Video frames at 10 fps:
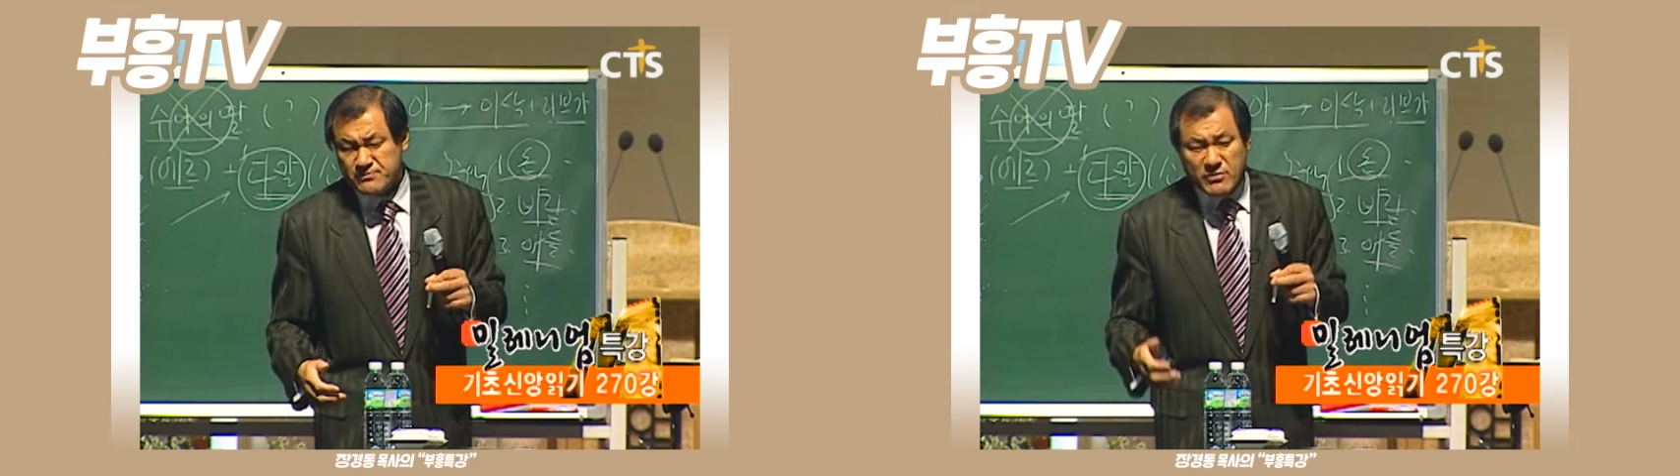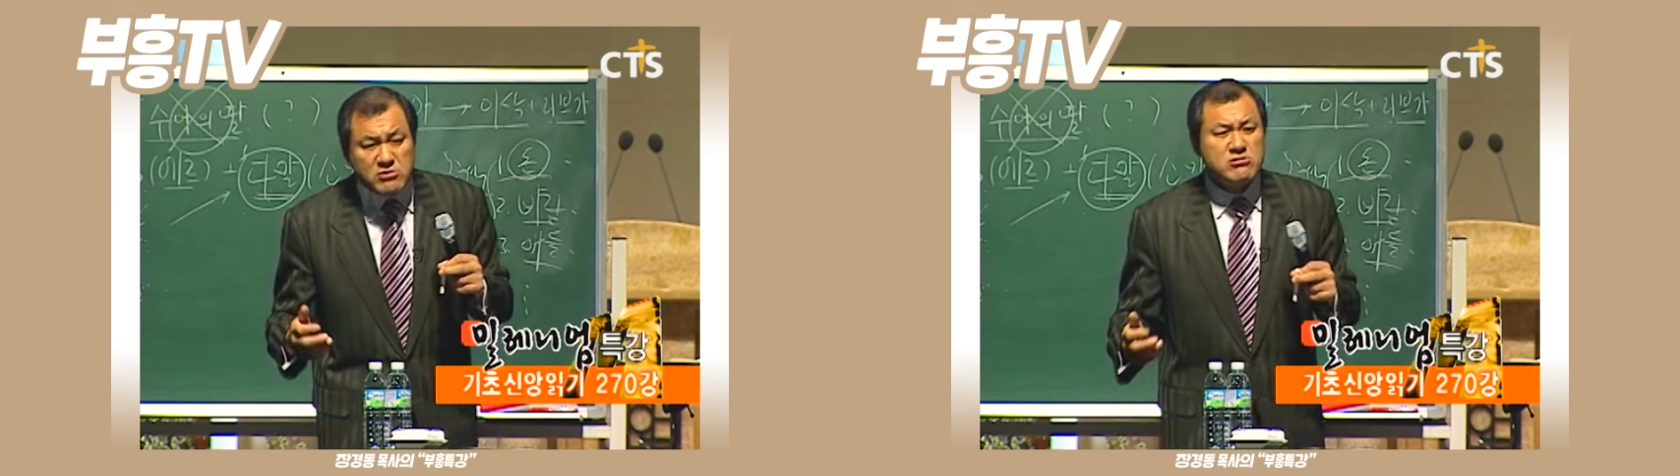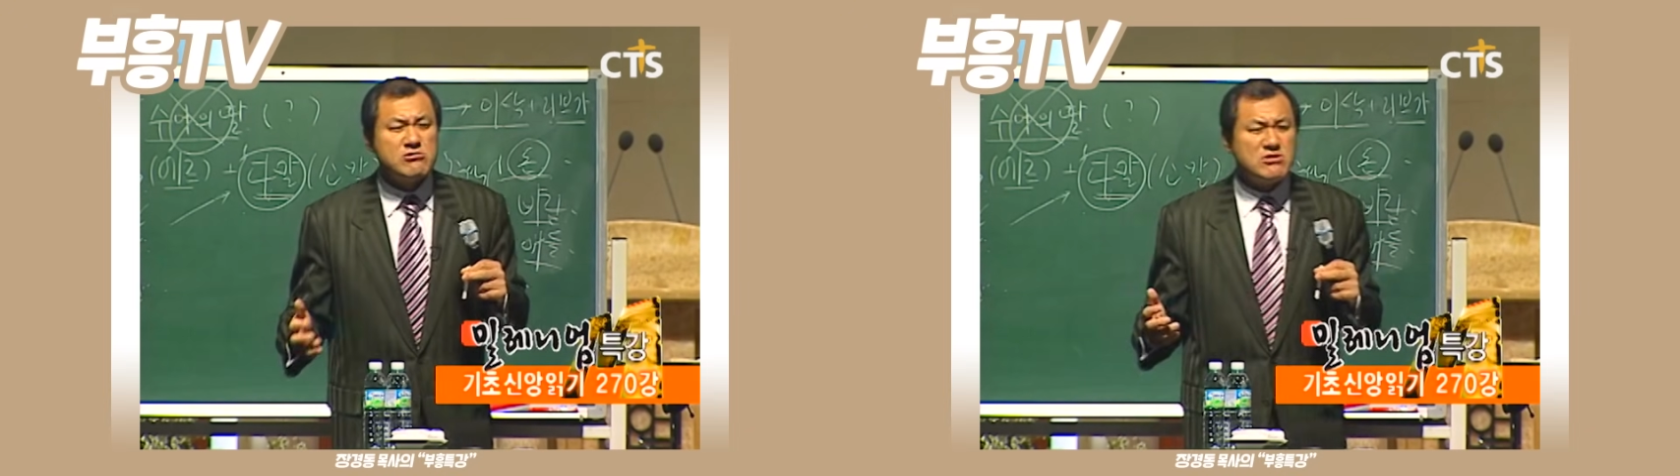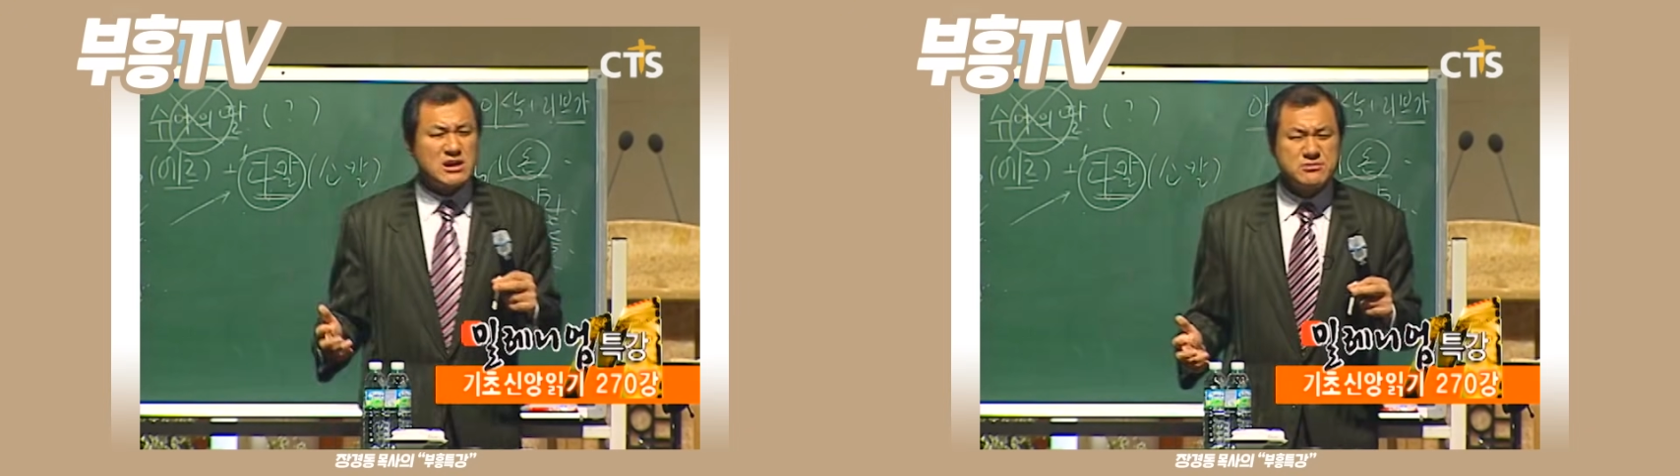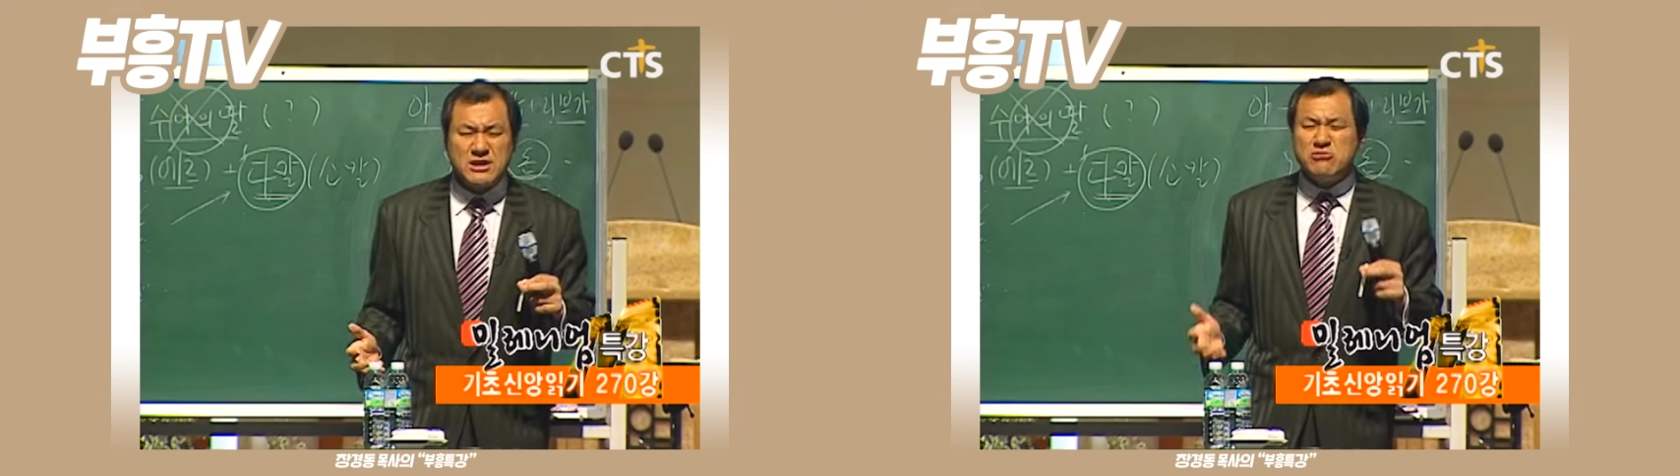운동을
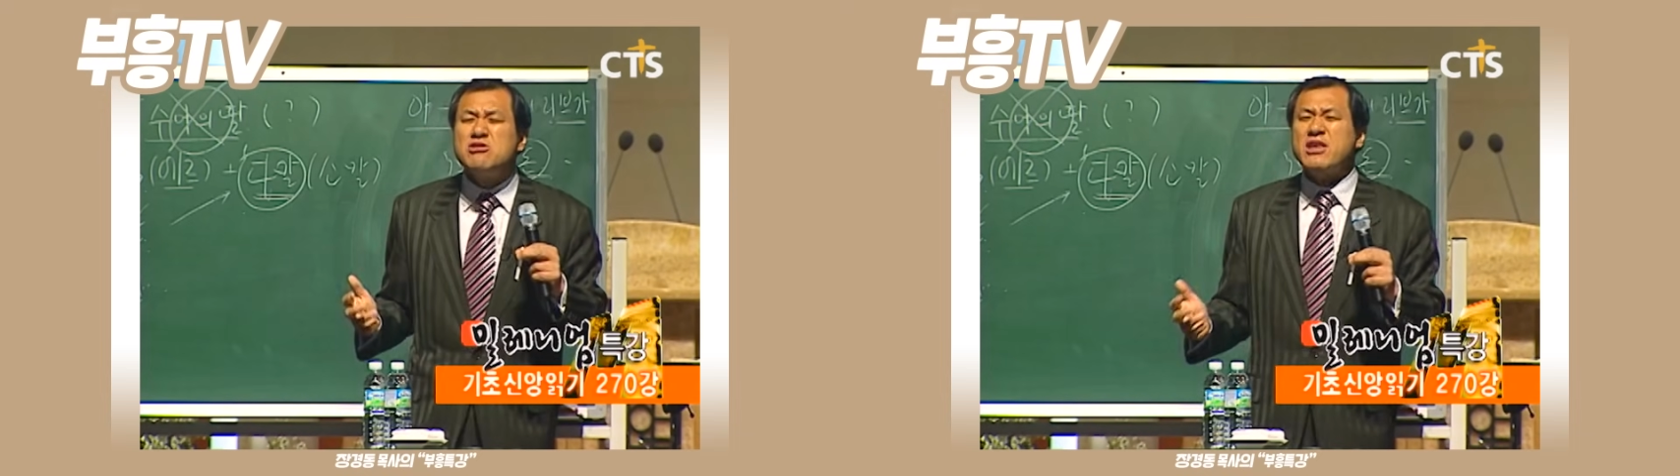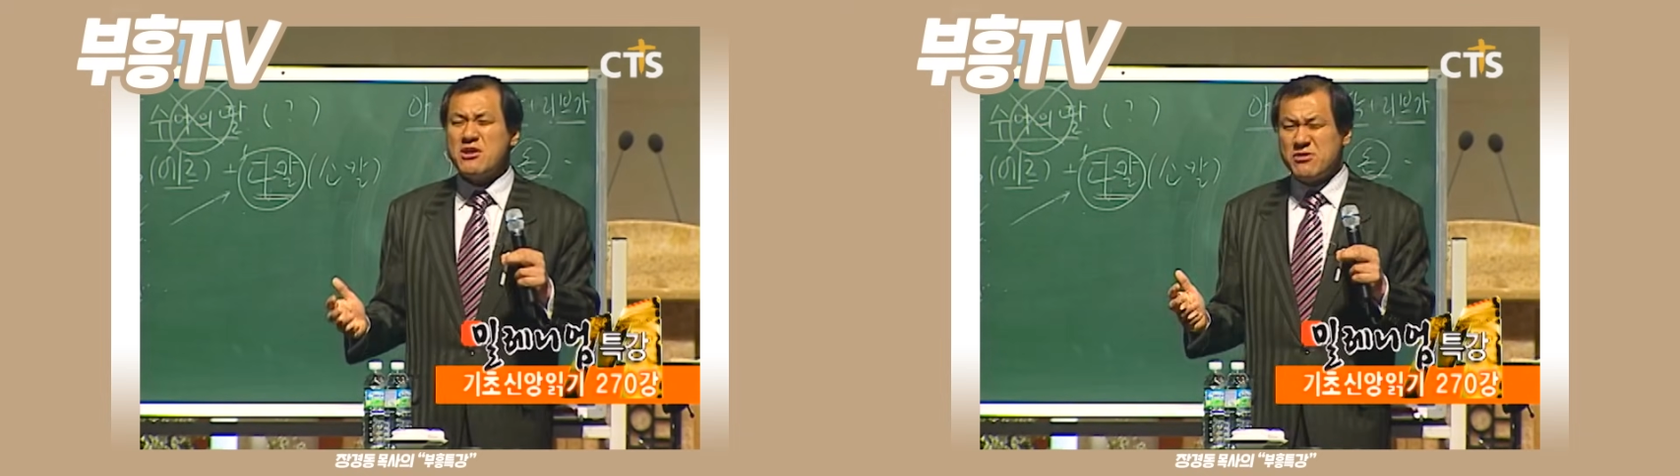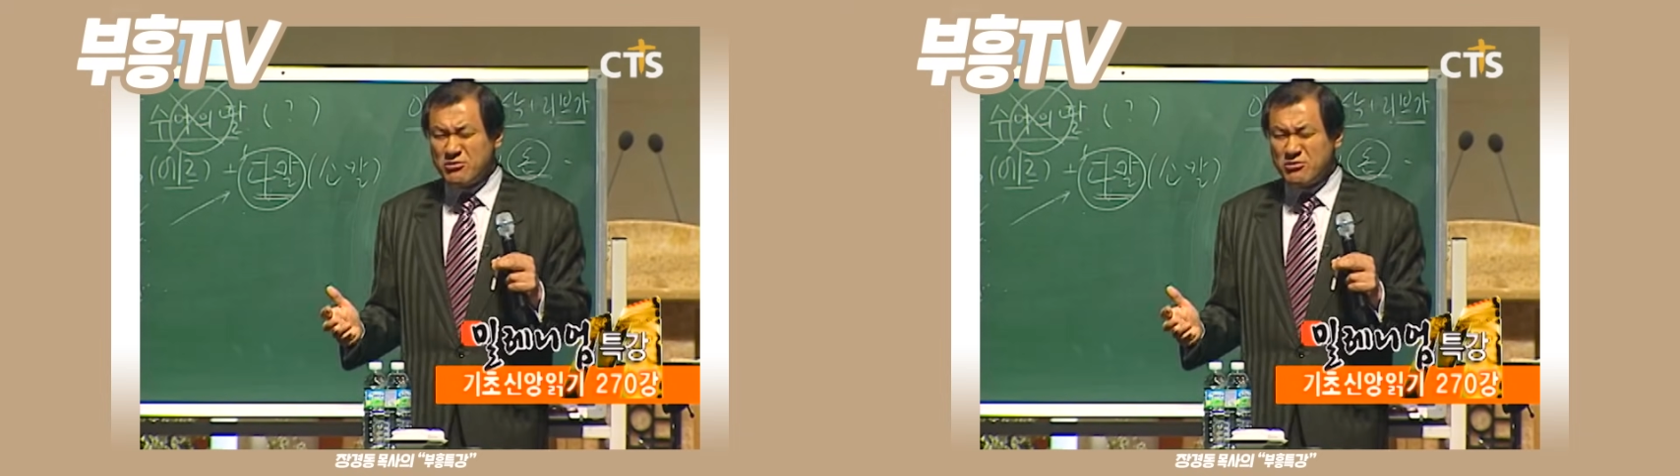하십시오. 뛰세요.